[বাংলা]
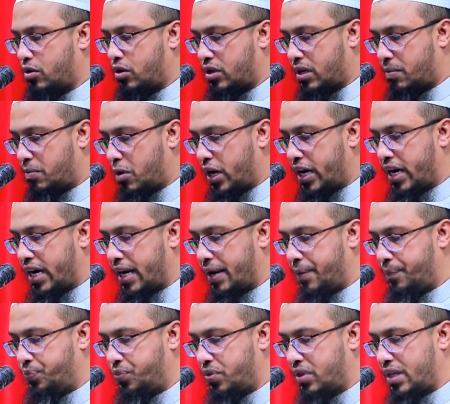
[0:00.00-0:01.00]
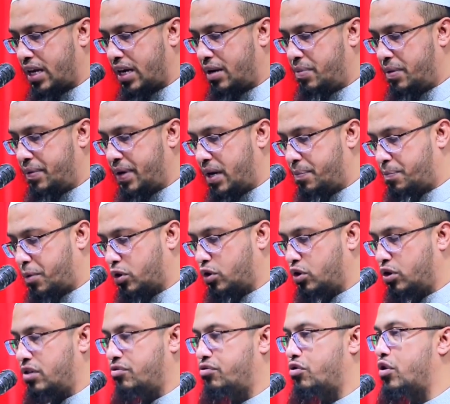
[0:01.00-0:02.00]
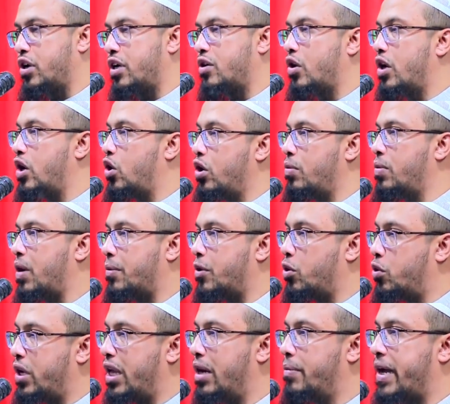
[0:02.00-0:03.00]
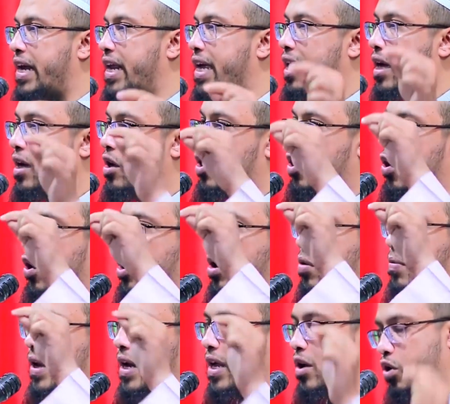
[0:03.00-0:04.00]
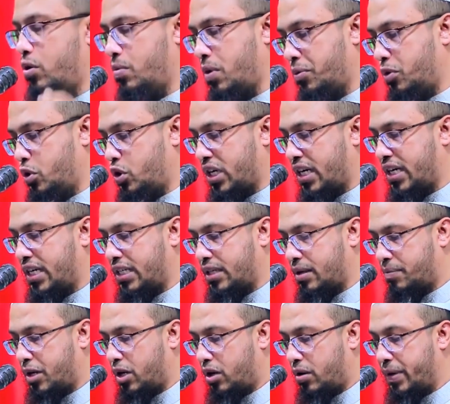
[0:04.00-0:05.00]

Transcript: কথা বলেন না তাহলে বিবাহের পদ্ধতি ফোনে করলে ওইভাবে উকিল বানায়া ওই বানায় ওইভাবে দুই সাক্ষীর সামনে